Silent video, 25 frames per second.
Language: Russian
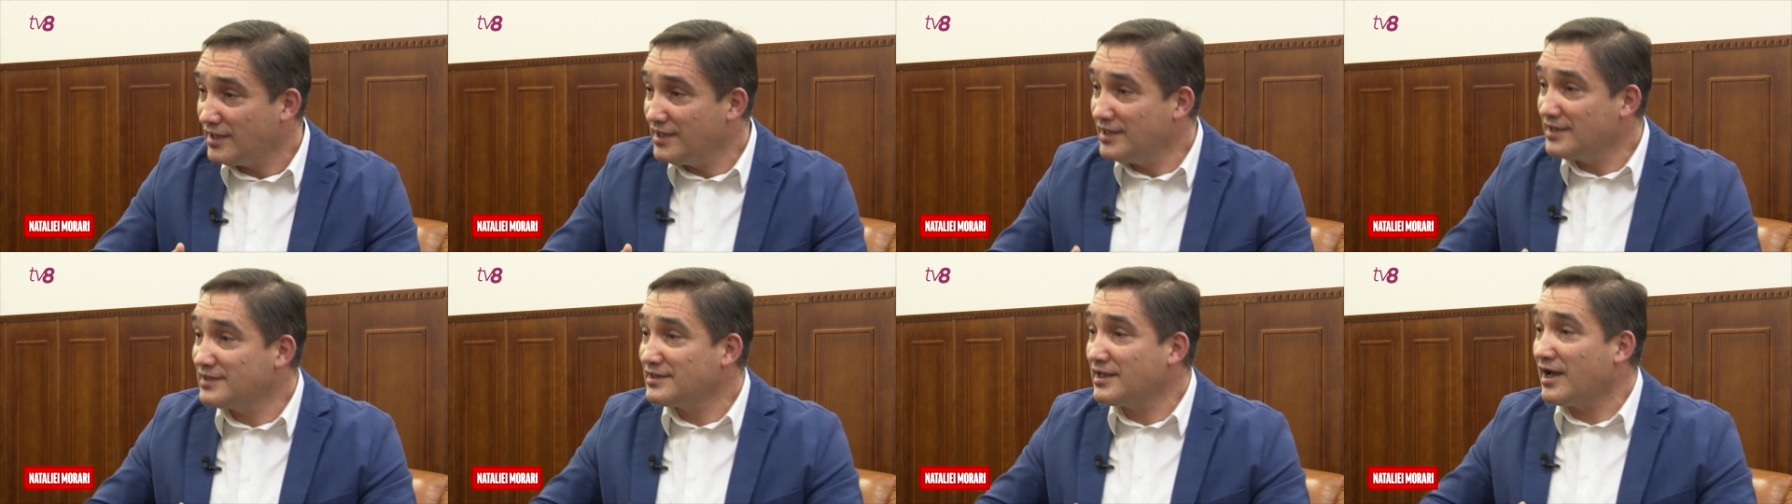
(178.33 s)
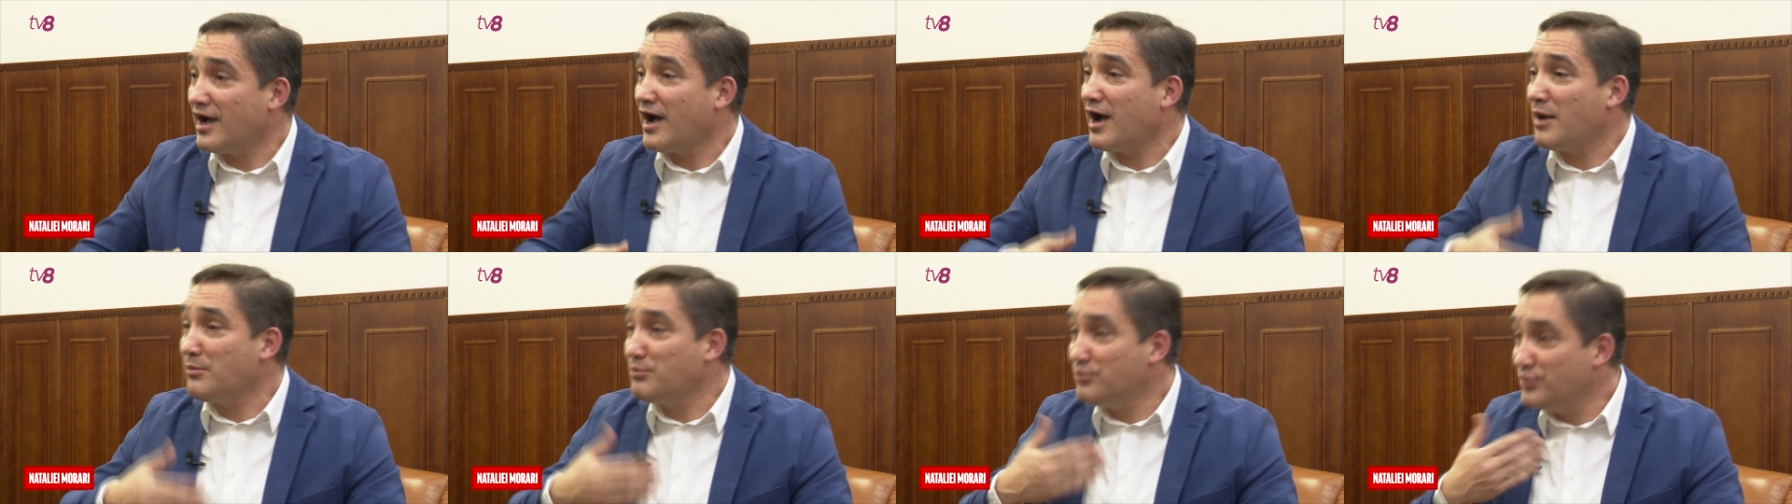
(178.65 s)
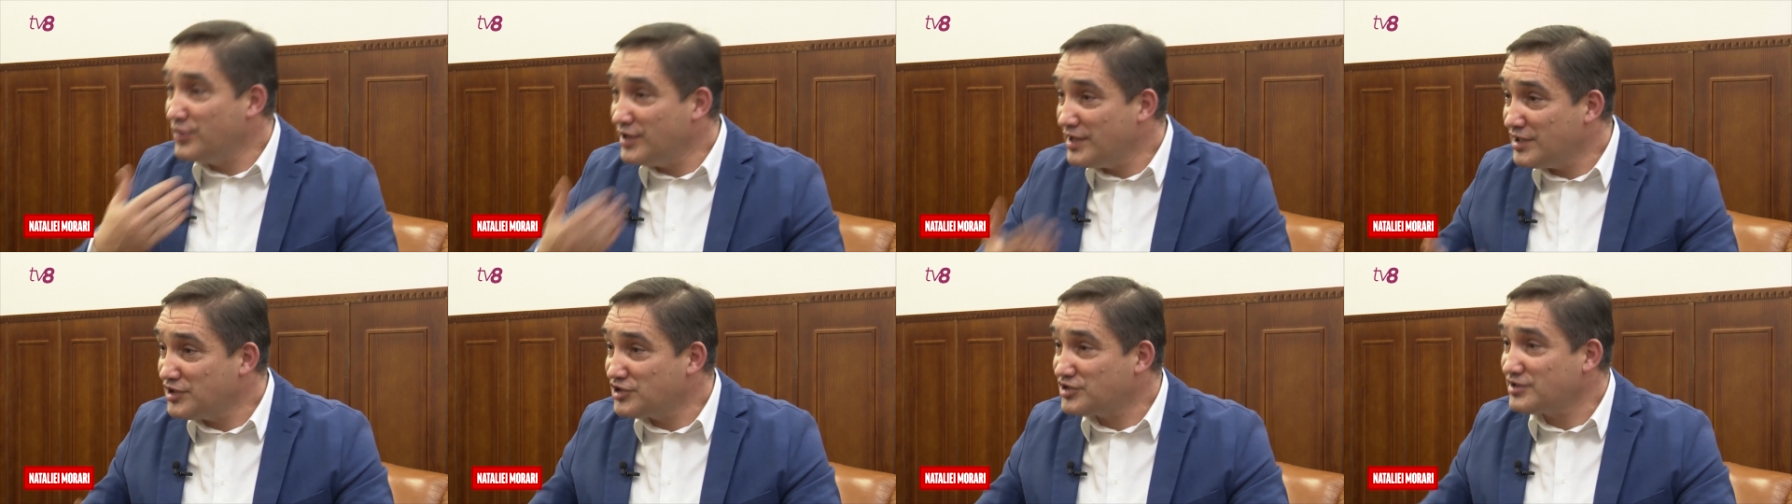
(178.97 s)
И это
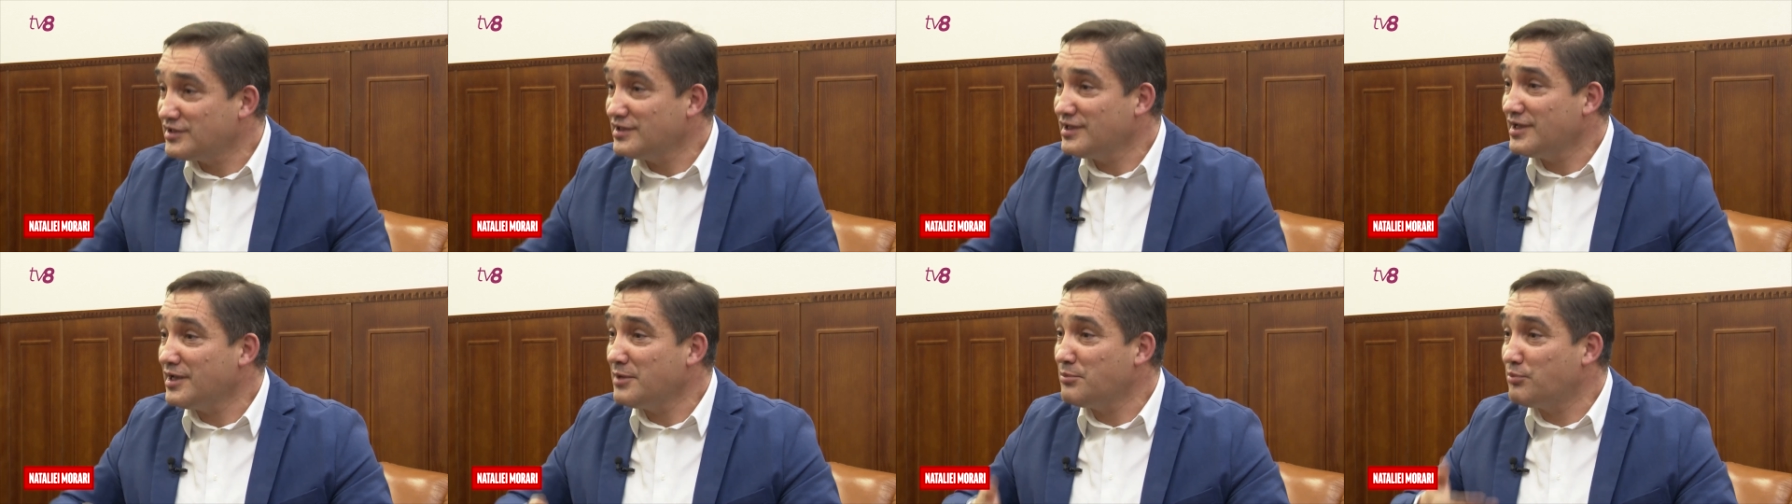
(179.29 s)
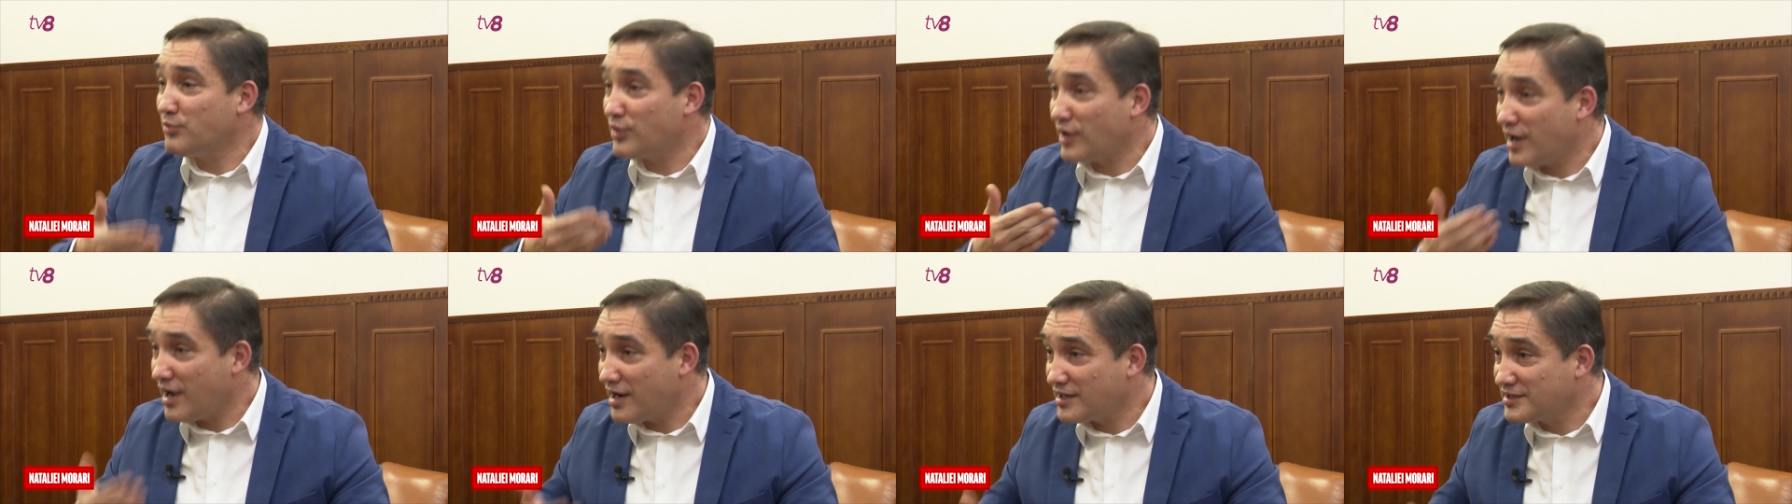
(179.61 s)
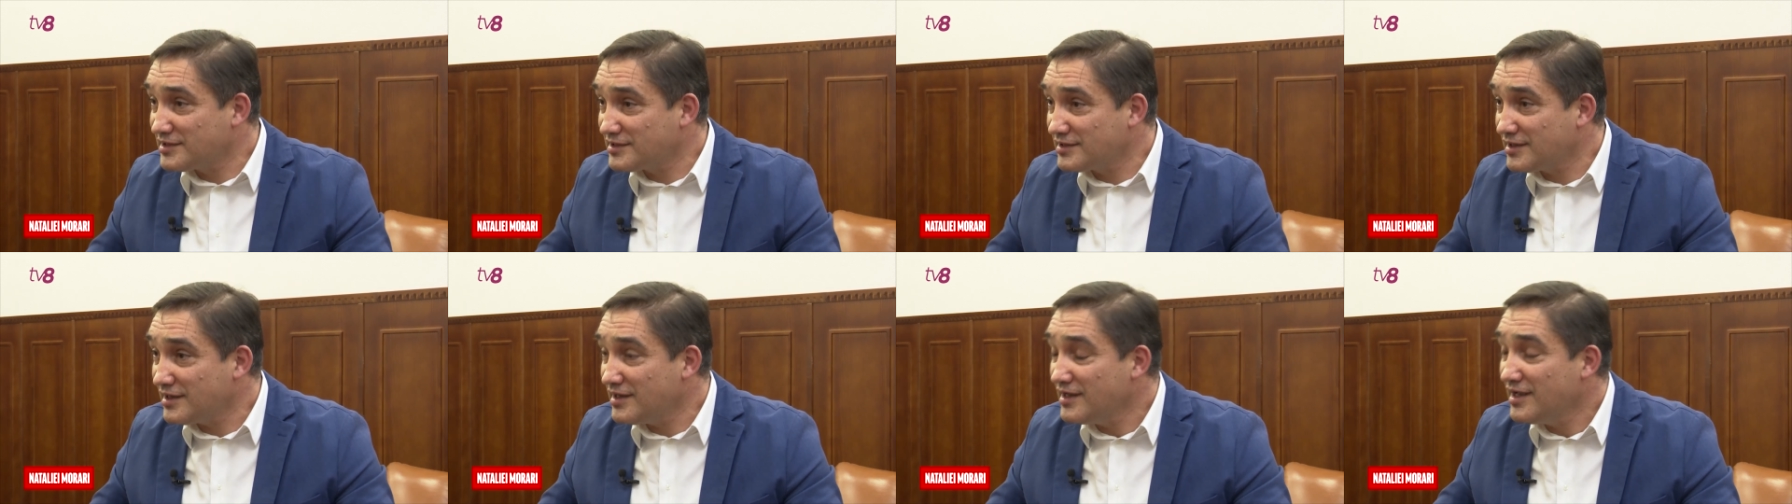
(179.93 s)
обычная
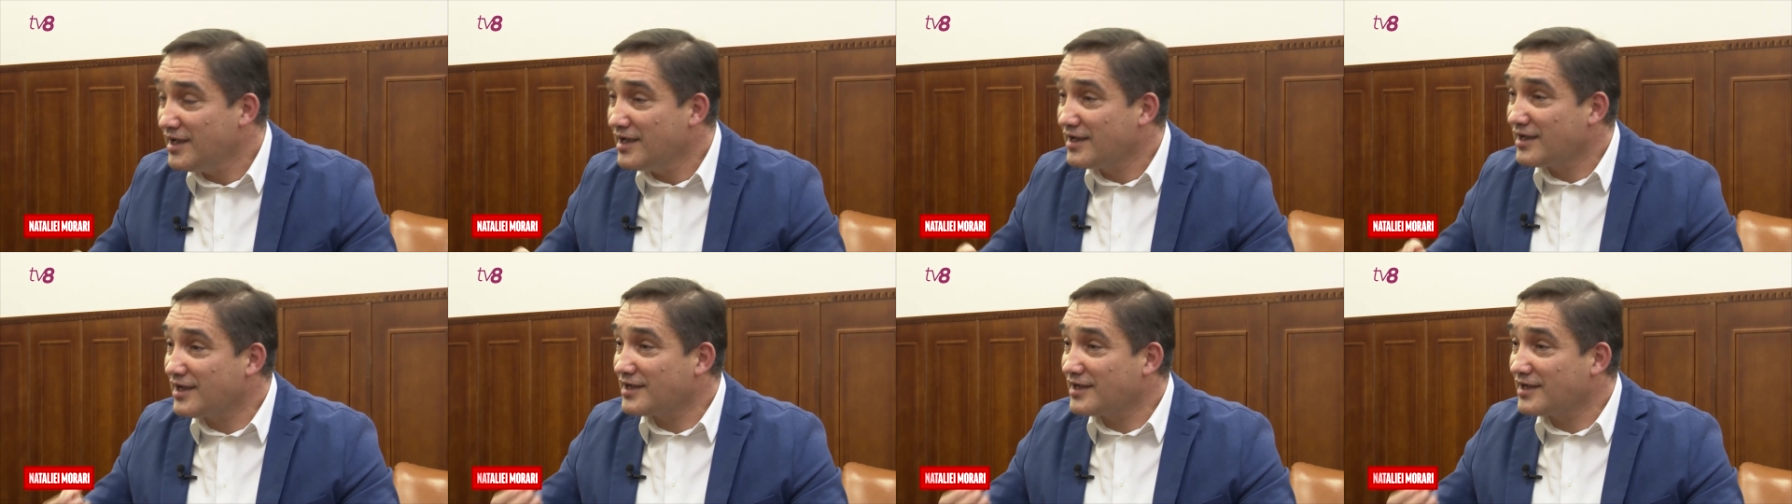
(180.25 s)
практика,